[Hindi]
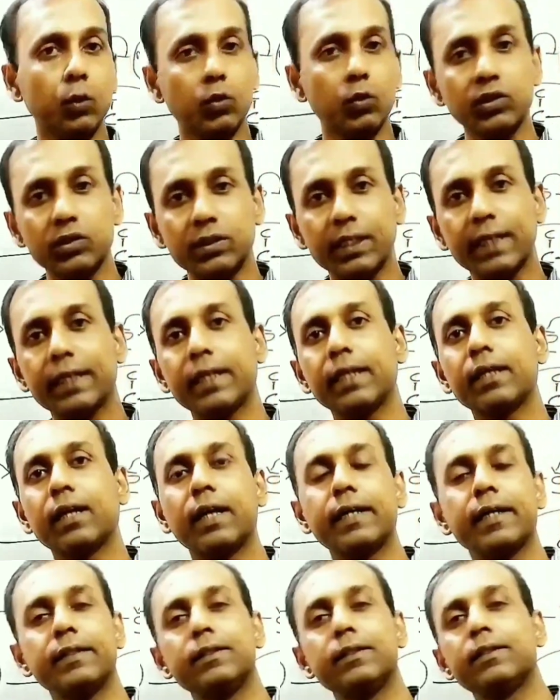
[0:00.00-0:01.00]
कीटोन से
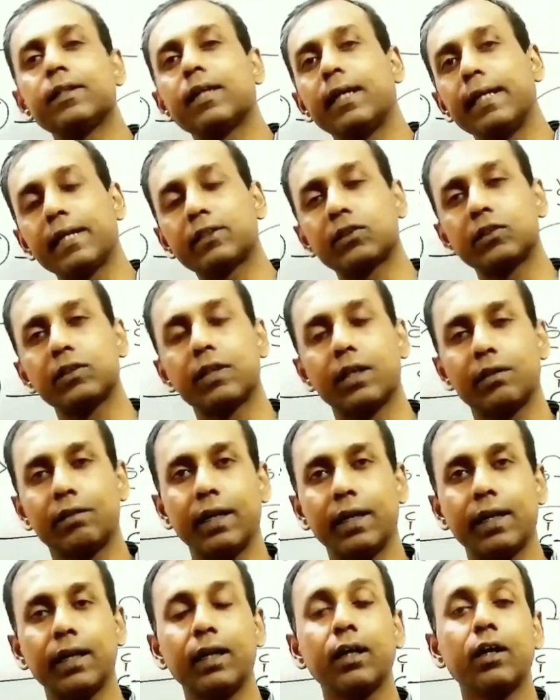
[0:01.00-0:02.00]
ग्रीनार्ड एजेंट का रिएक्शन
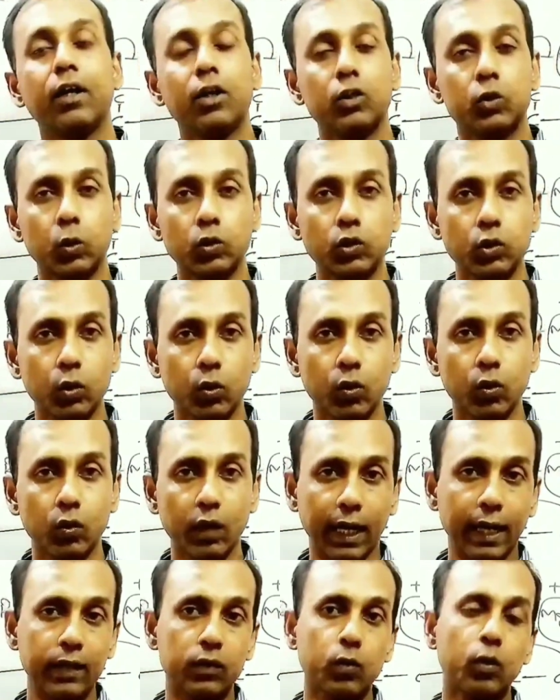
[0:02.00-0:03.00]
करवाया तो जो
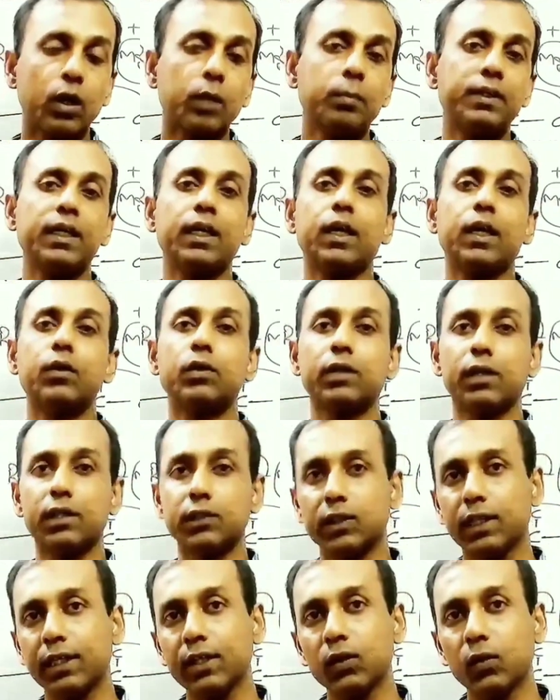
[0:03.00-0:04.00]
एल्कोहल बनेगा वो
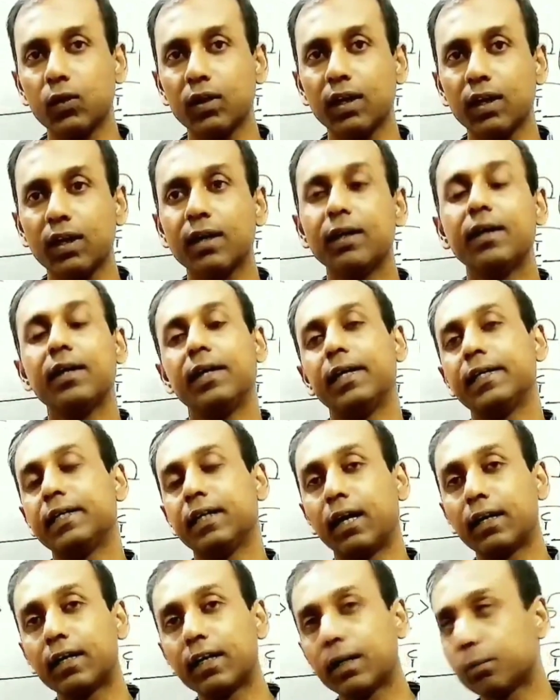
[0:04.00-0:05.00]
टर्शियरी होगा
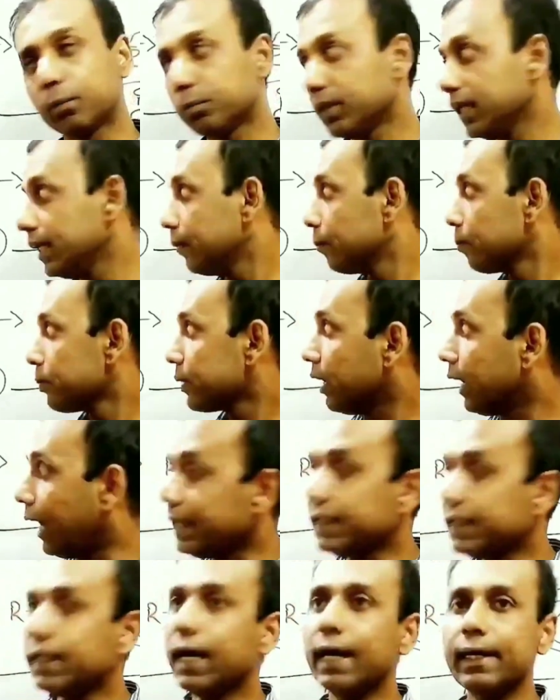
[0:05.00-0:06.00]
लेकिन अगर हमने
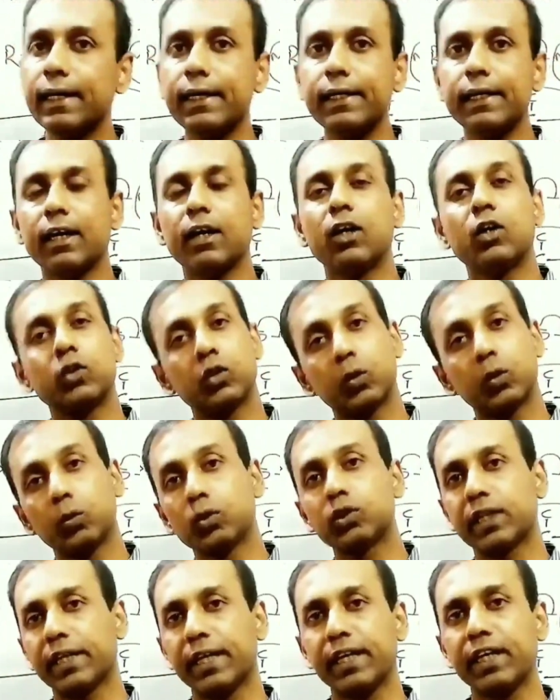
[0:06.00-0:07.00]
एल्डिहाइड लिया तो
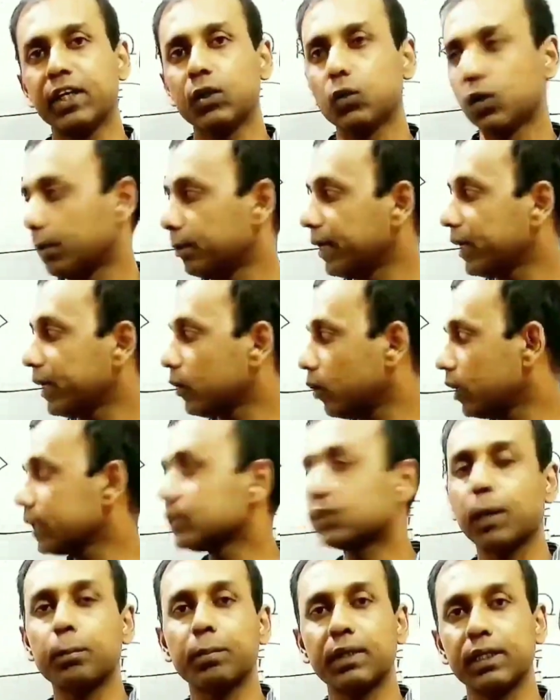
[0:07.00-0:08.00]
वो सेकेंडरी होगा मैं एक
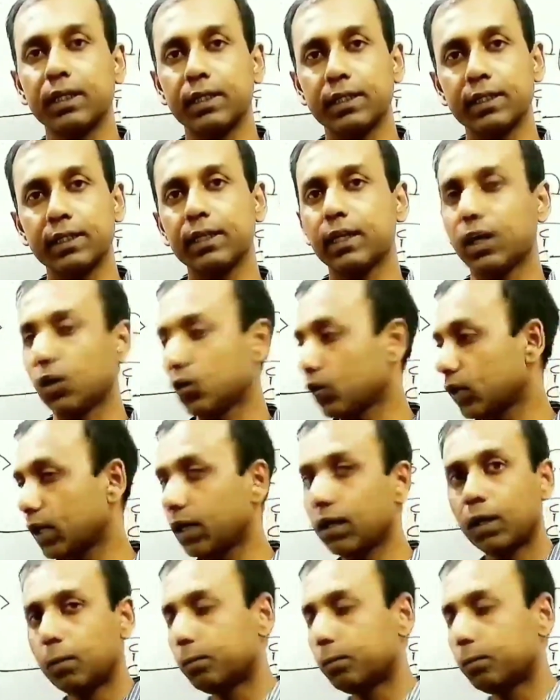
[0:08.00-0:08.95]
और एग्जांपल करके दिखाऊंगा